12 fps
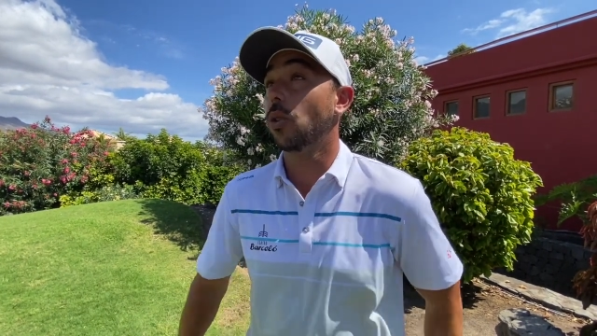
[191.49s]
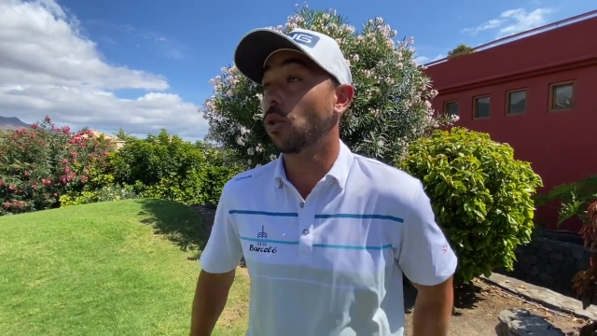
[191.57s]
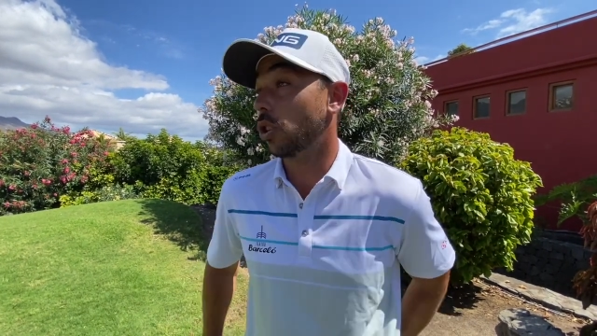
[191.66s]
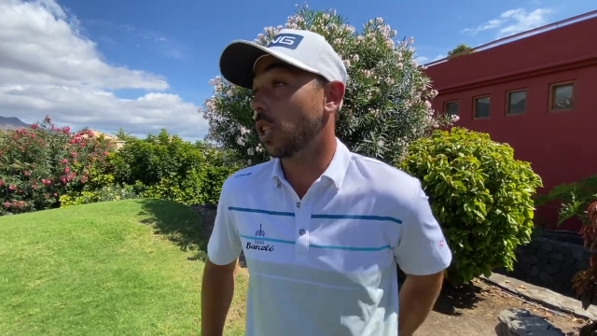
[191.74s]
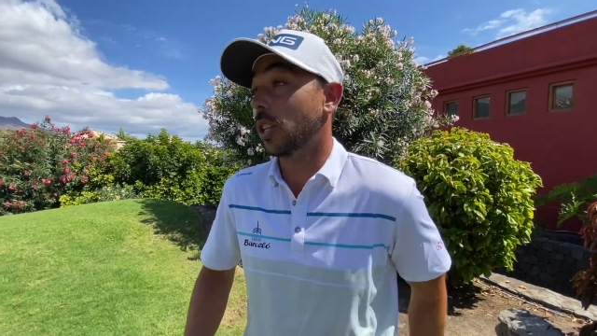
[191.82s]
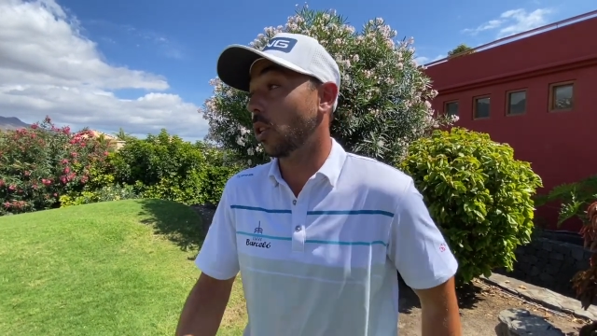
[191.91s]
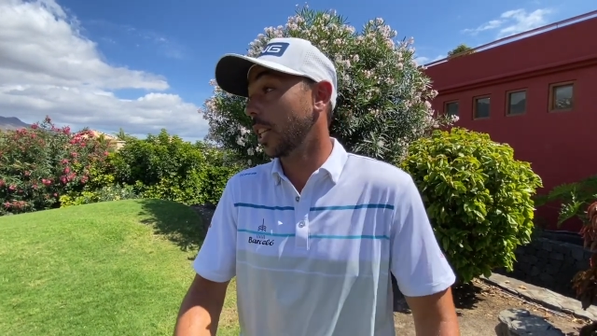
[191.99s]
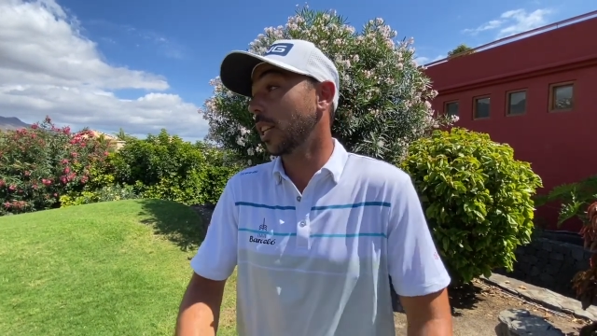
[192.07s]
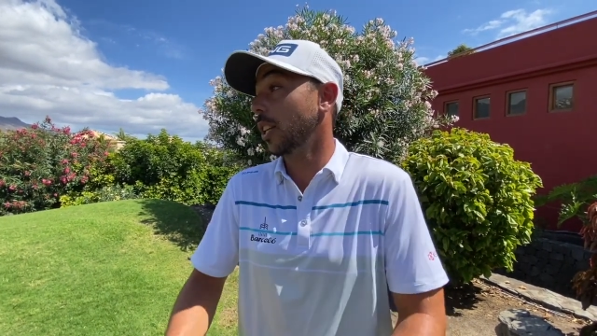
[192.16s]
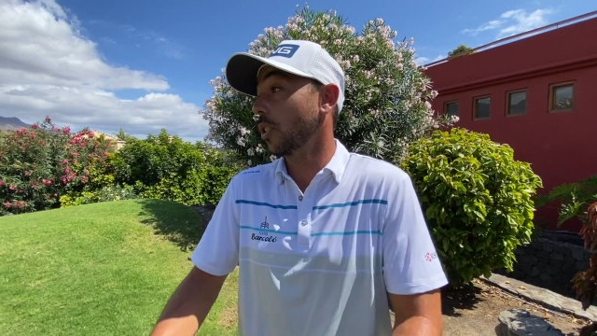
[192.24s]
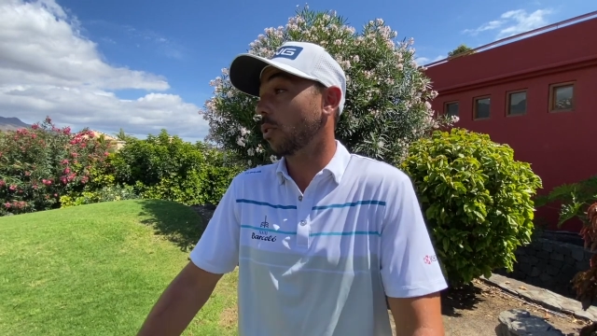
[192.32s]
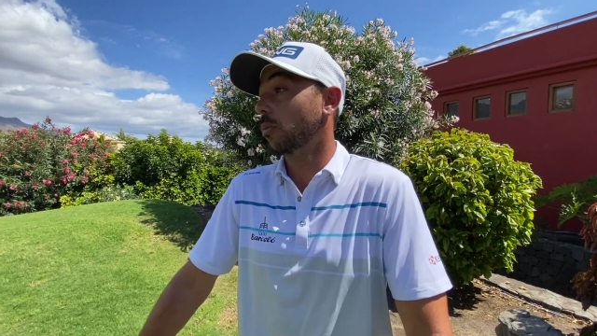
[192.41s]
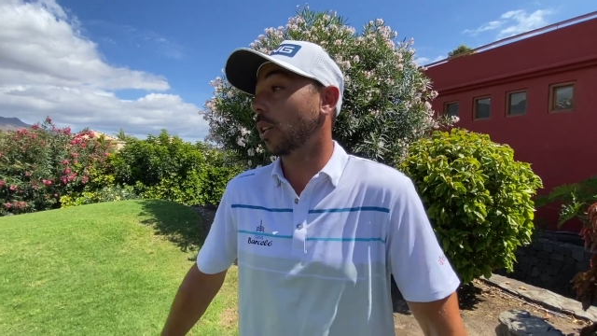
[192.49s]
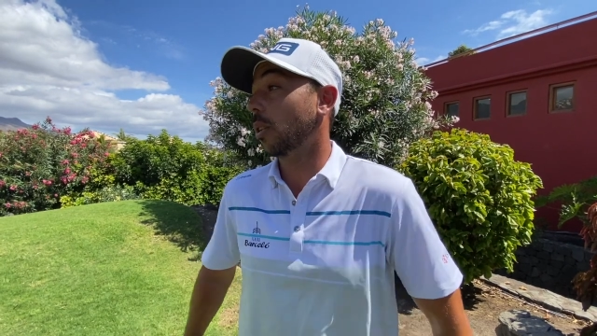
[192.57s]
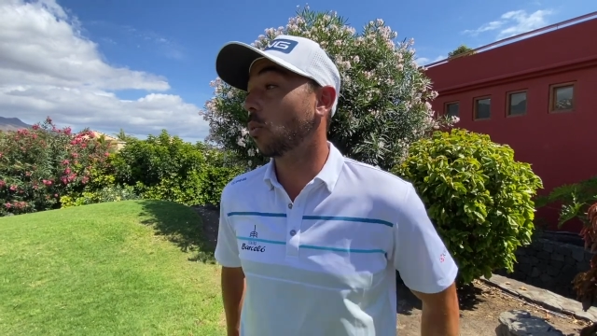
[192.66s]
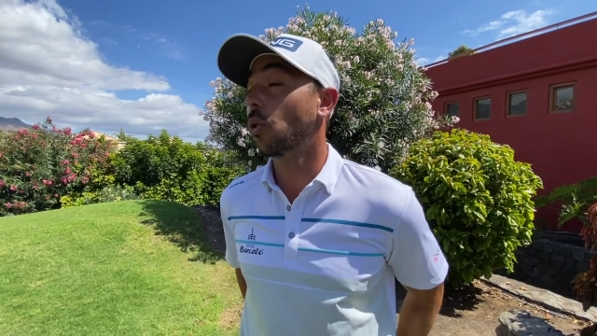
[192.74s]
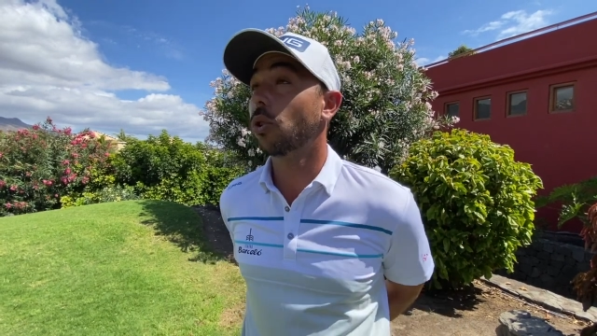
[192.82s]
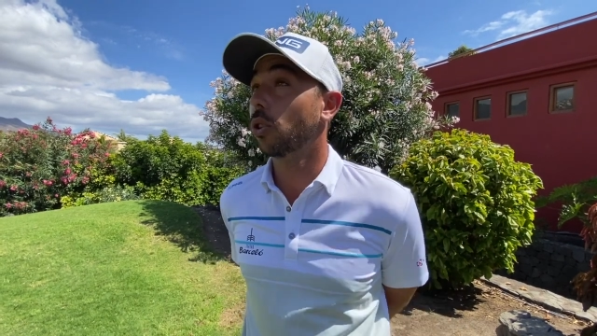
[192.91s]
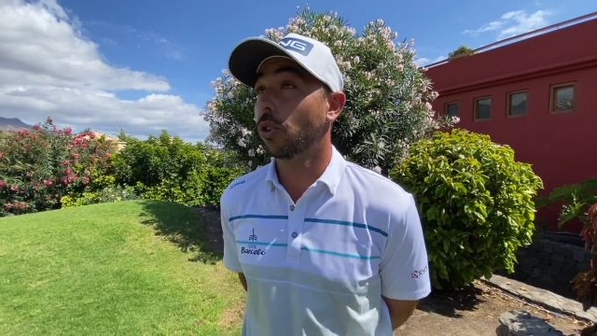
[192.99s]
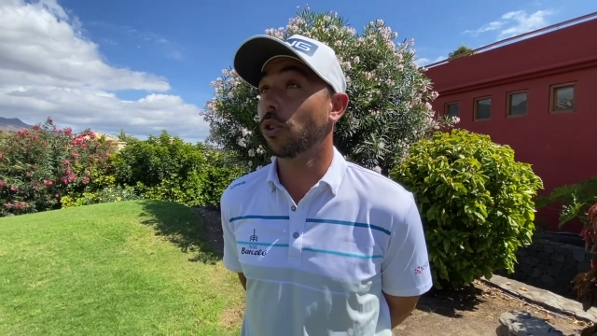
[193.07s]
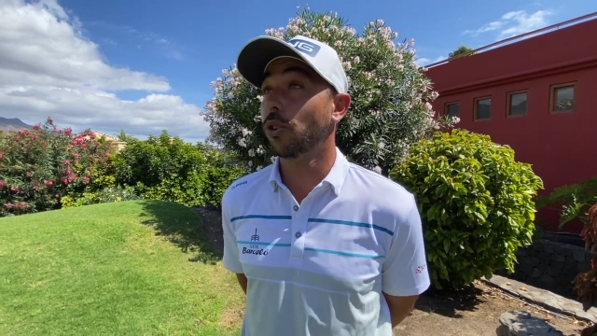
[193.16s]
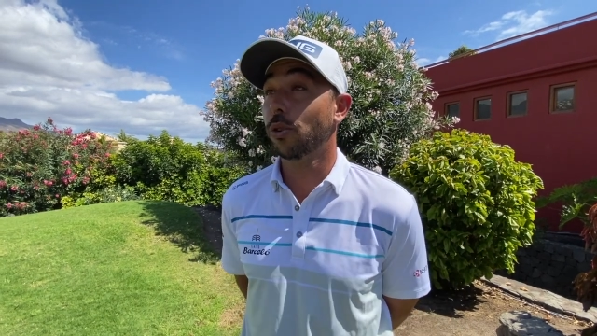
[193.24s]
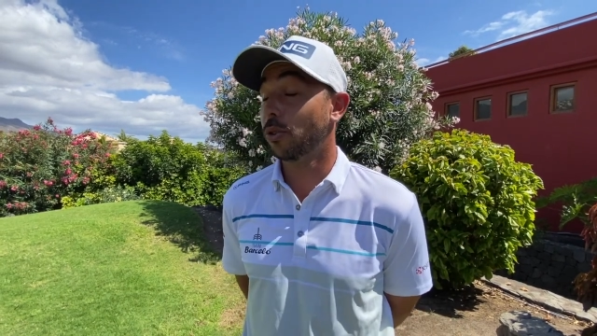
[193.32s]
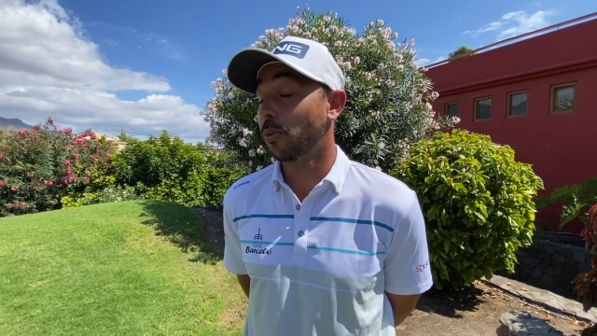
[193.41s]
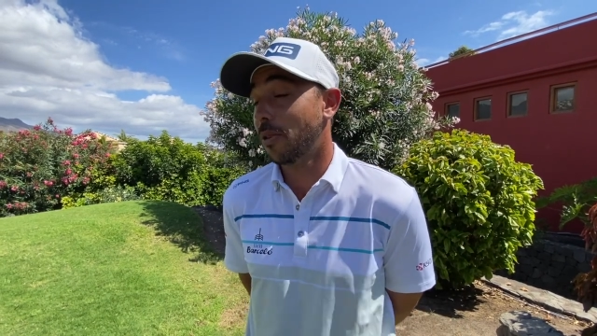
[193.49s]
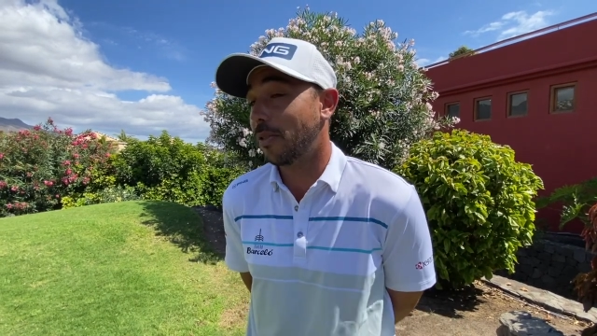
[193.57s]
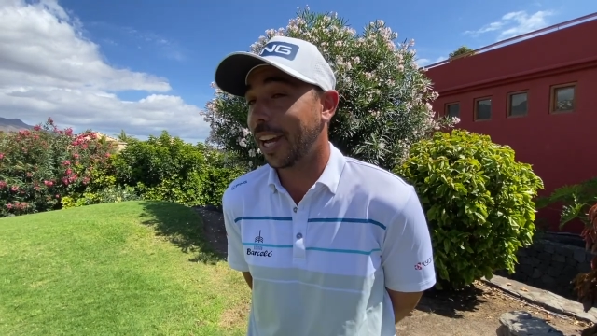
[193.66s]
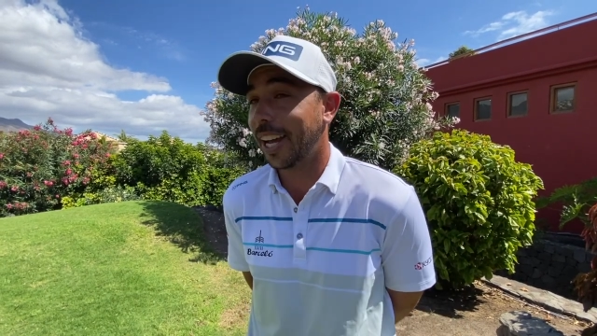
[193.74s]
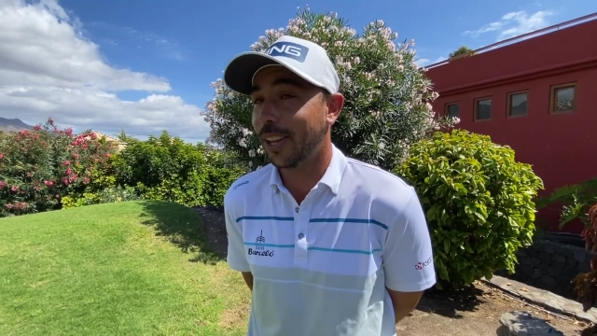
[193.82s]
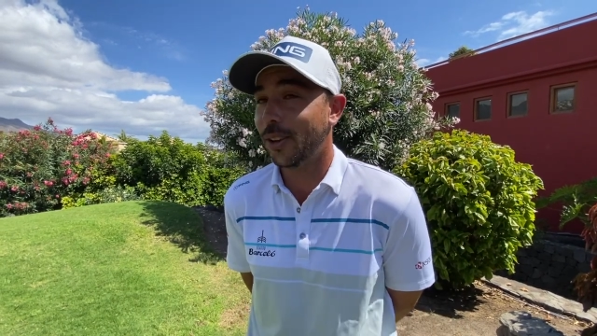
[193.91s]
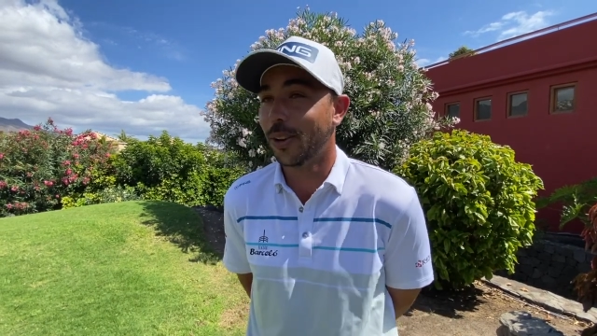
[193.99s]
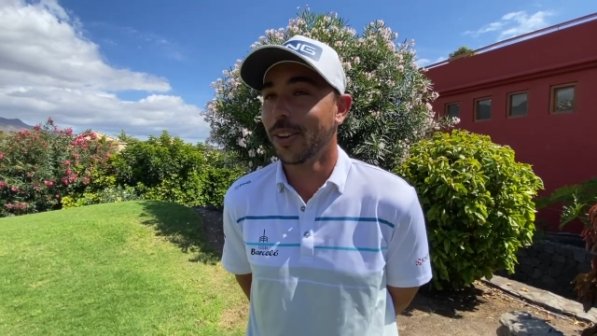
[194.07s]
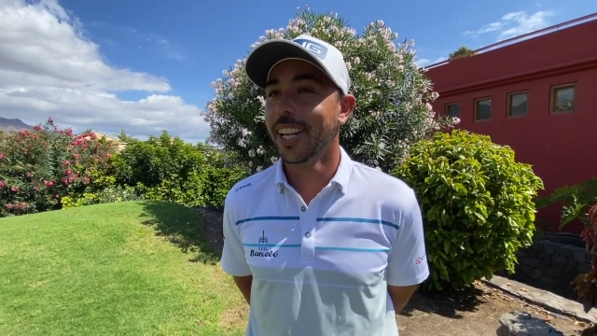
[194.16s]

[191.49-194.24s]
o si lo ha tenido, a lo mejor no, no me he fijado,